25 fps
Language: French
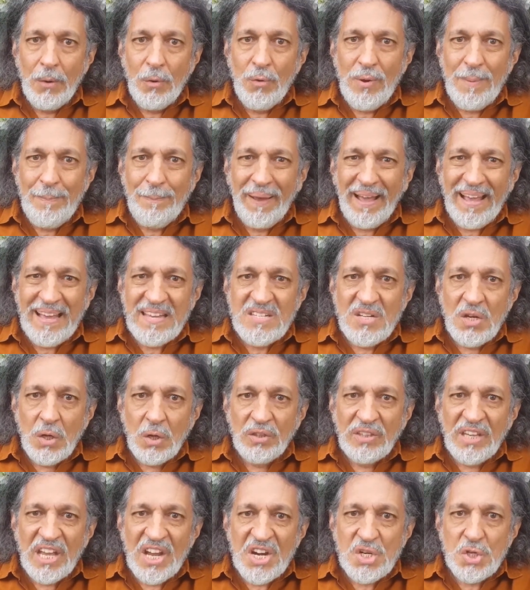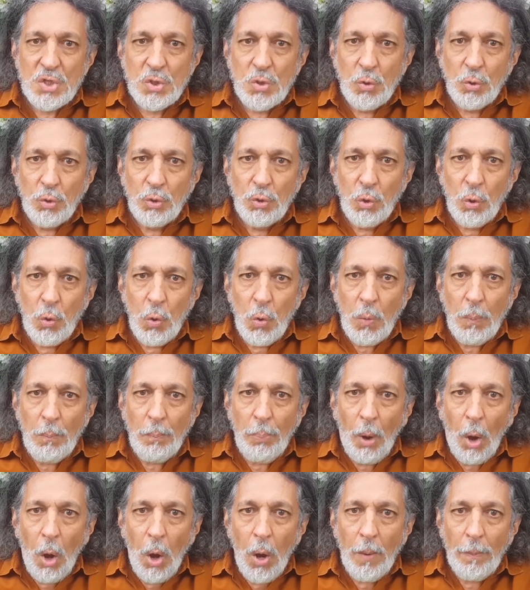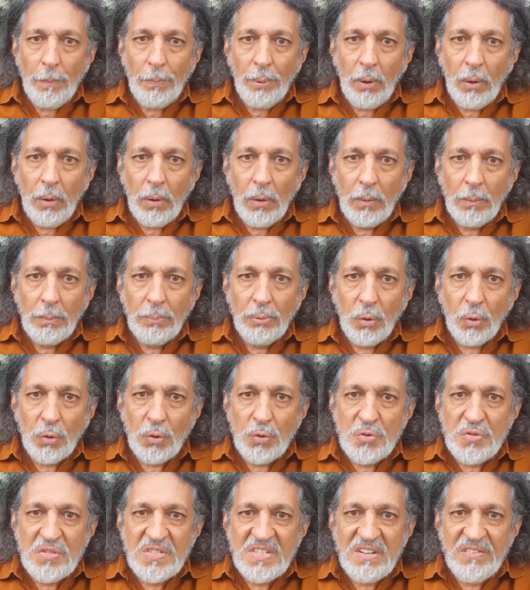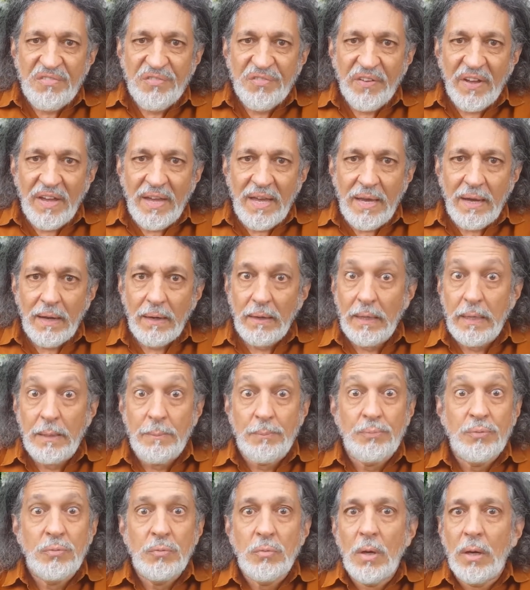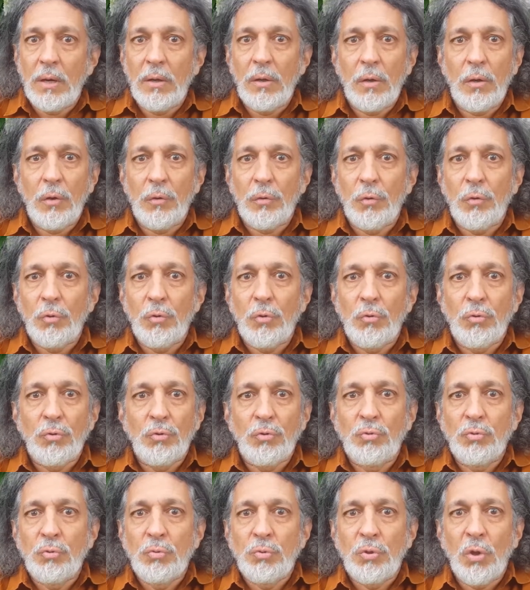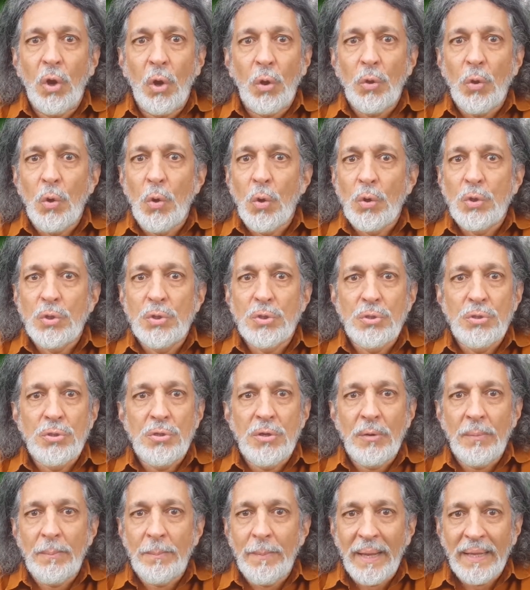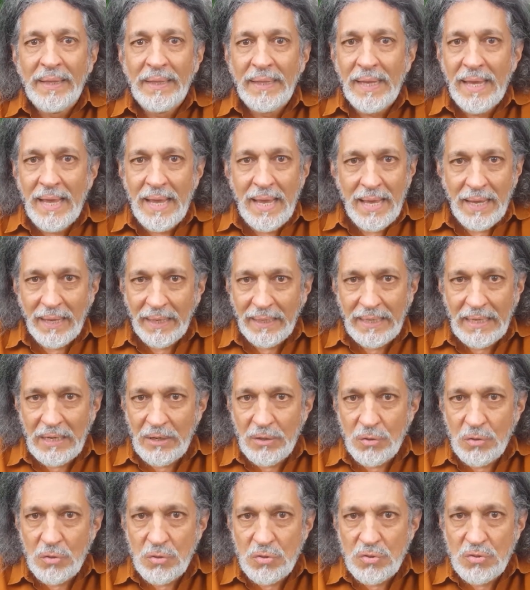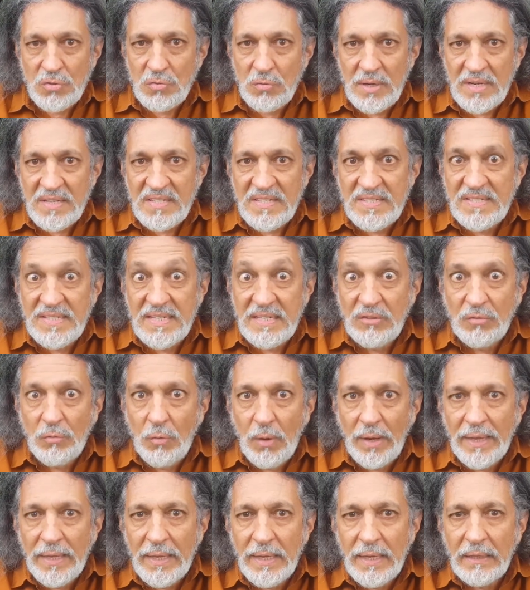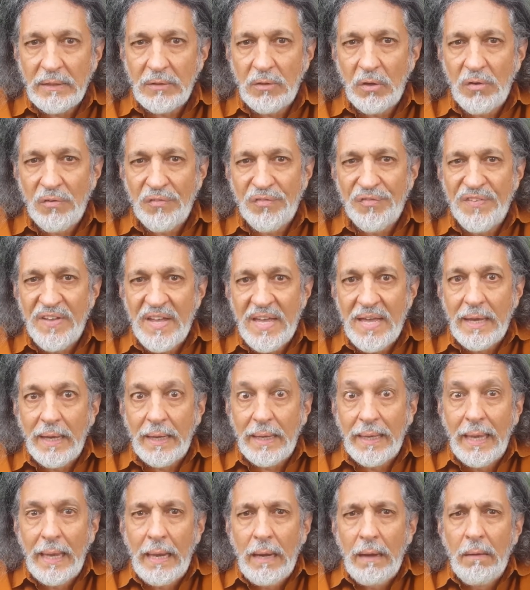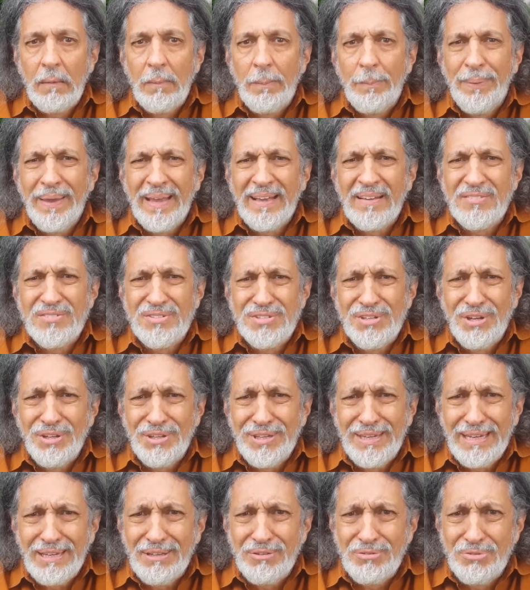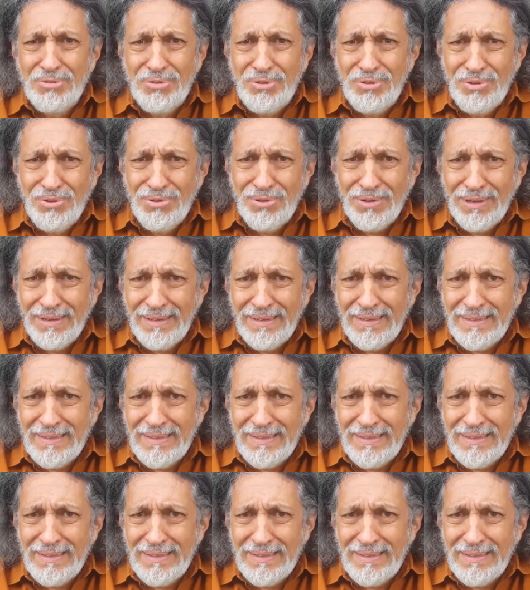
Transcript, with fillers: lui présente un chaud d'eau propre pour Lucifer, l'époux alors ne doute en aucune manière qu'il ne soit citoyen d'enfer. Quelle personne es-tu